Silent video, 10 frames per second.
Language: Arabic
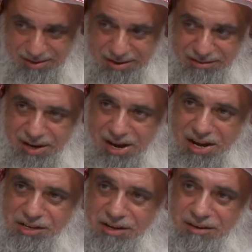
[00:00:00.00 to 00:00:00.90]
ترى
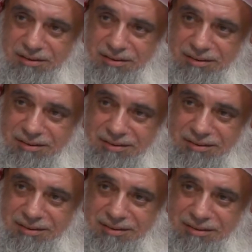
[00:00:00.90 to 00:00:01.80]
حجر
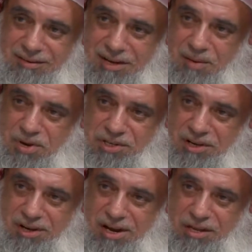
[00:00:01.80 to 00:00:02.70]
لم يشاء
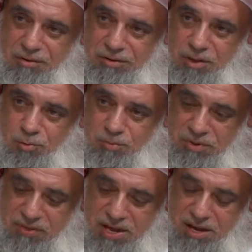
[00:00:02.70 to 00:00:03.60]
الله عز وجل ان تكون من
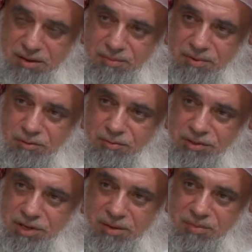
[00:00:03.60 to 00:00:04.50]
ذهب او
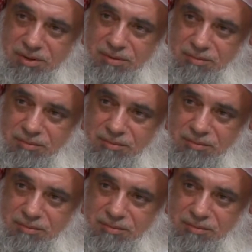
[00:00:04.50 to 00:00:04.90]
شيء من